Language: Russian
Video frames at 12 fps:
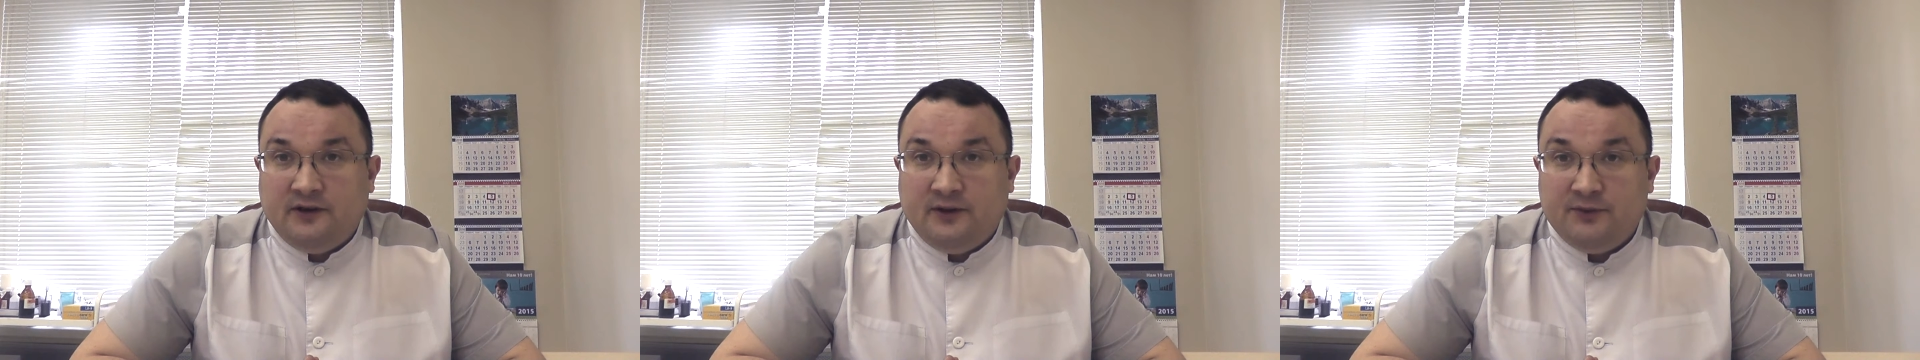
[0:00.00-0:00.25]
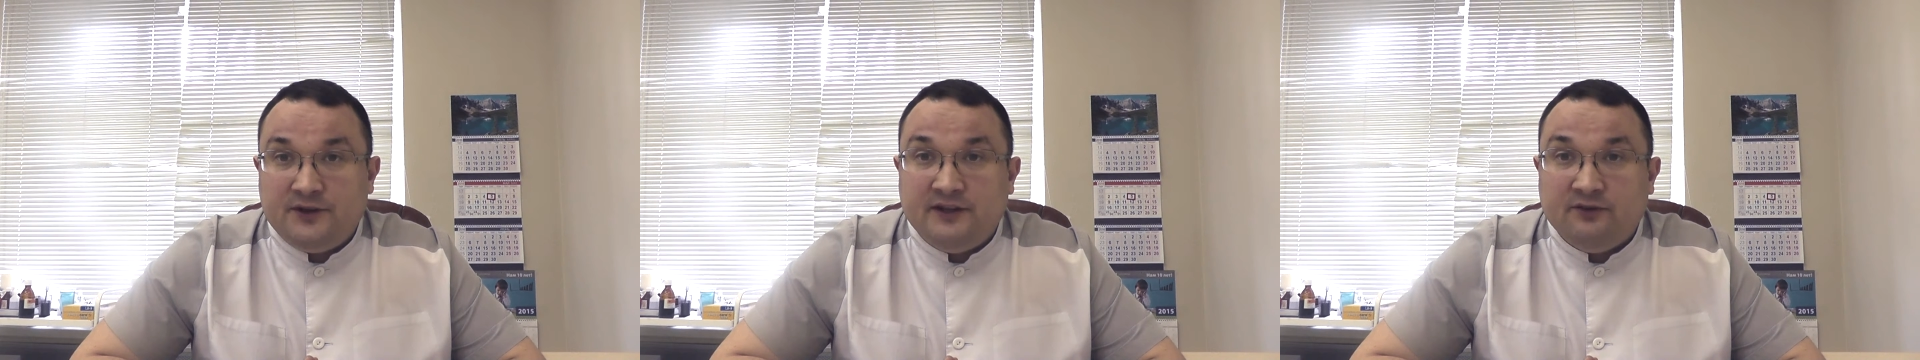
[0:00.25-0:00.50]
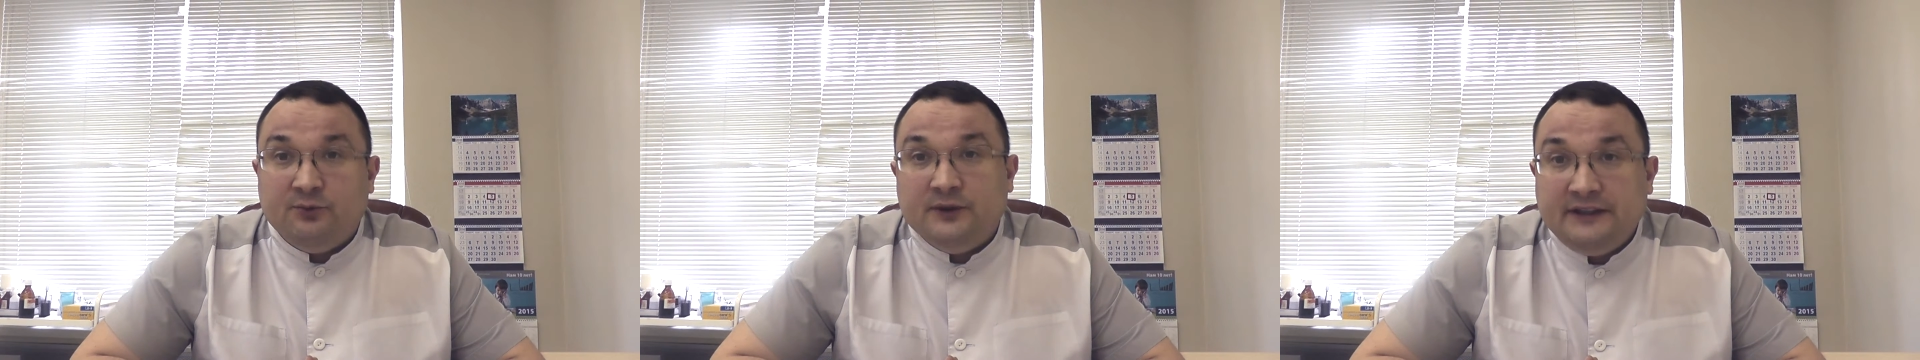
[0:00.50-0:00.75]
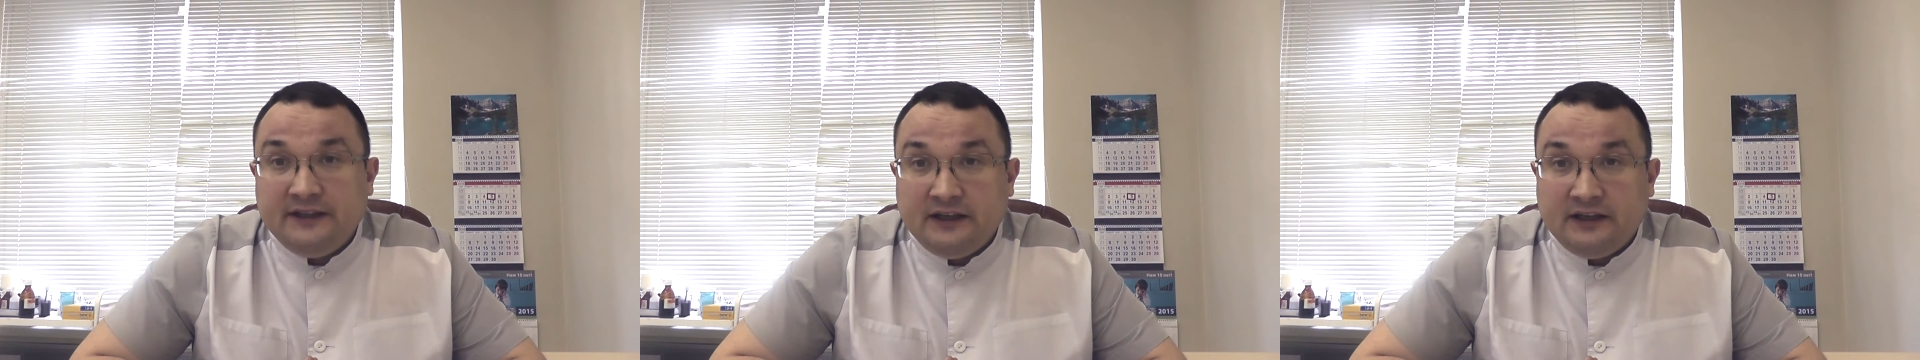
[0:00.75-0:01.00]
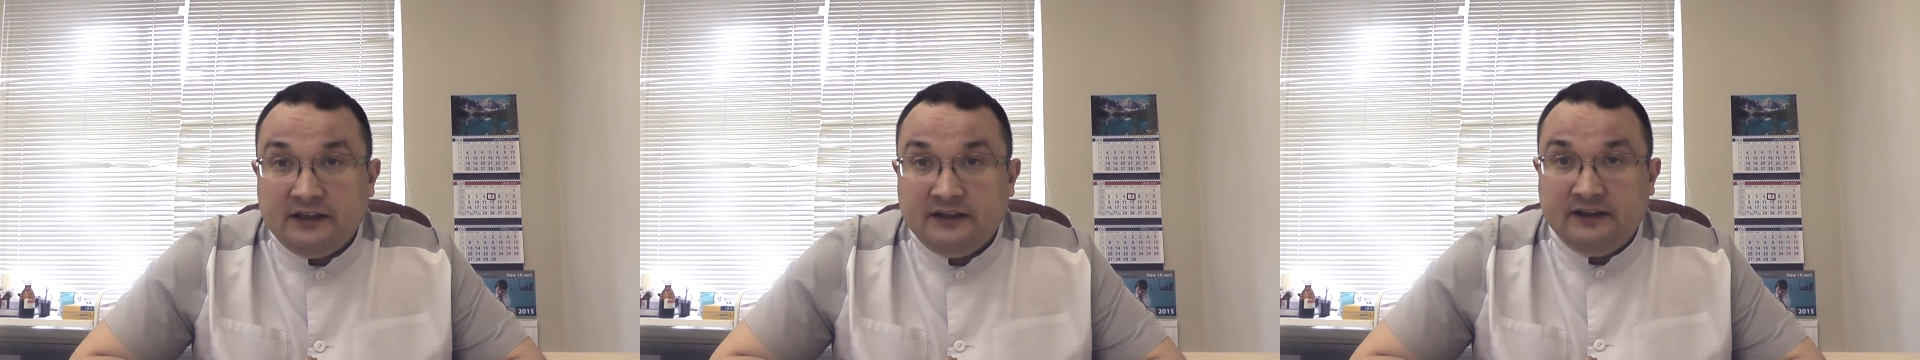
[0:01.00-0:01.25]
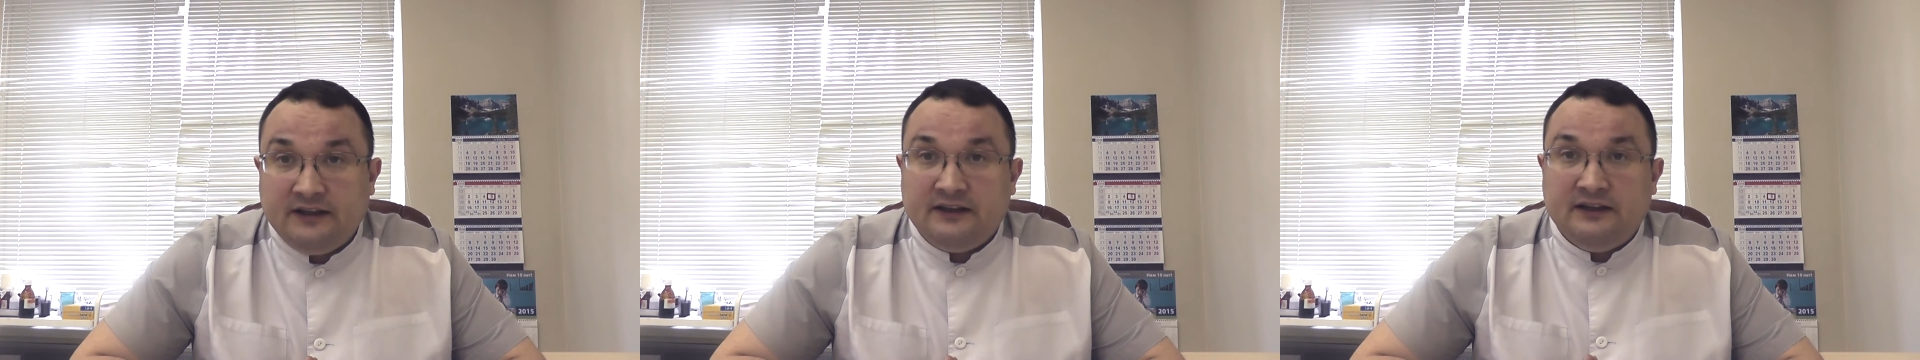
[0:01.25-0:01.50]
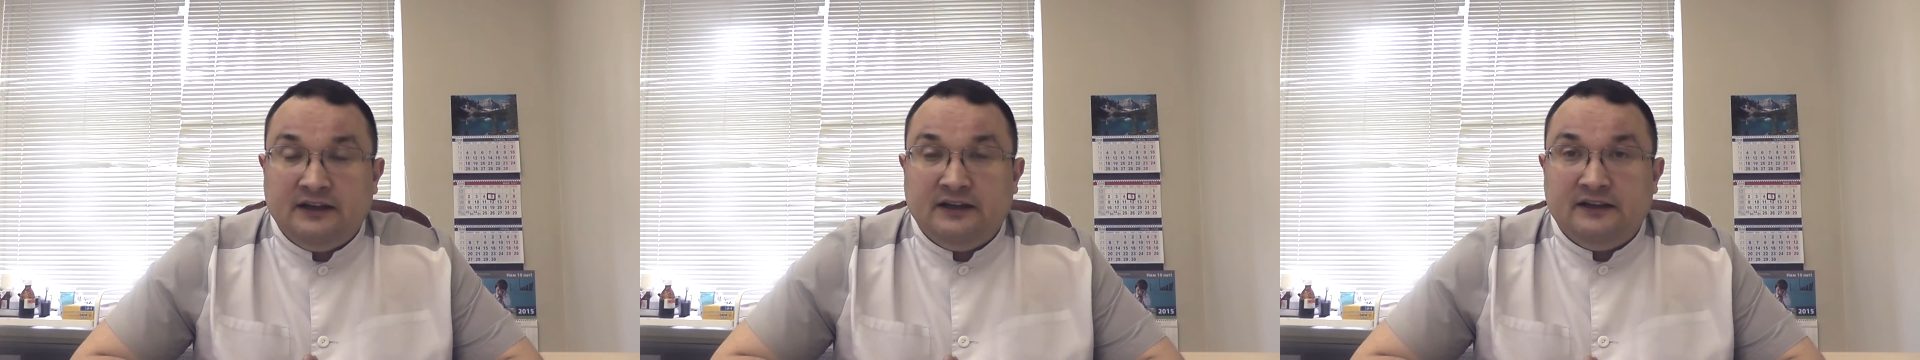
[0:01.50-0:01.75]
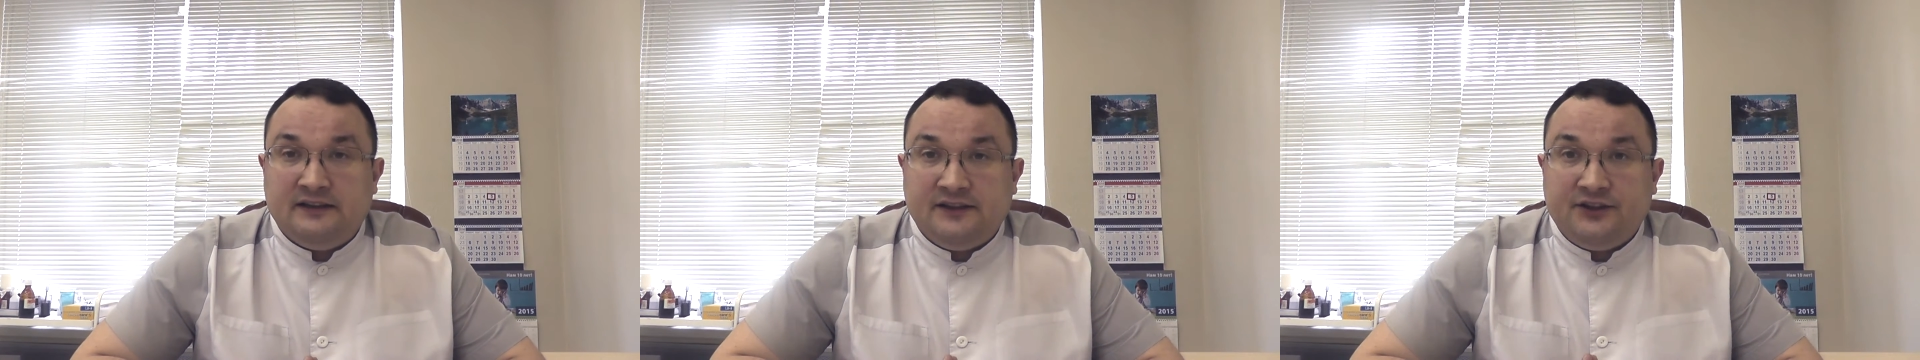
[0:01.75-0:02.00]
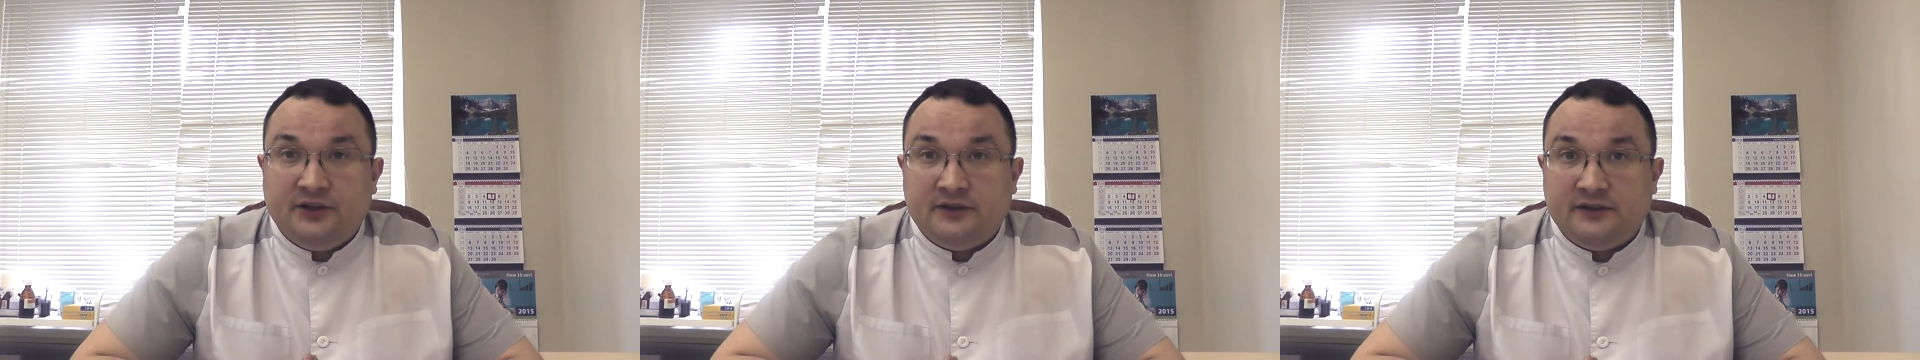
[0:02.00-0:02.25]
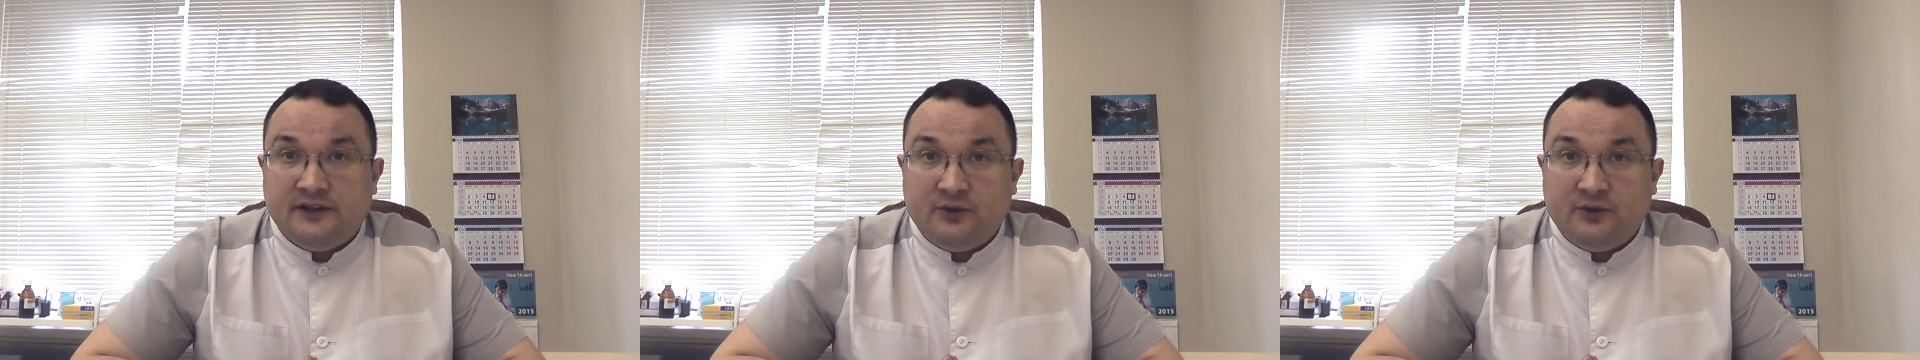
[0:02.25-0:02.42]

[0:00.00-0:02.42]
обычно в мытья, иногда назначается